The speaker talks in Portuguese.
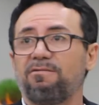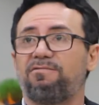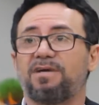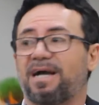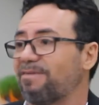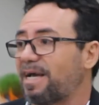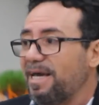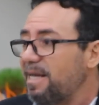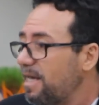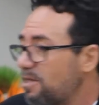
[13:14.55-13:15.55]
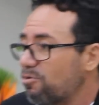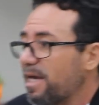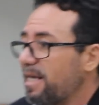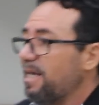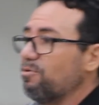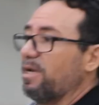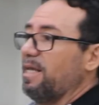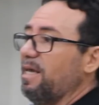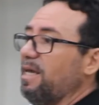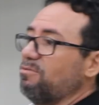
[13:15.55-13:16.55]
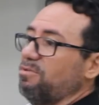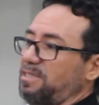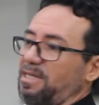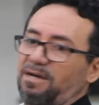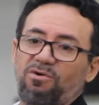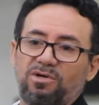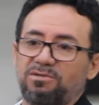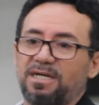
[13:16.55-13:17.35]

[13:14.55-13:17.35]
ficava querendo, querendo, querendo esse negócio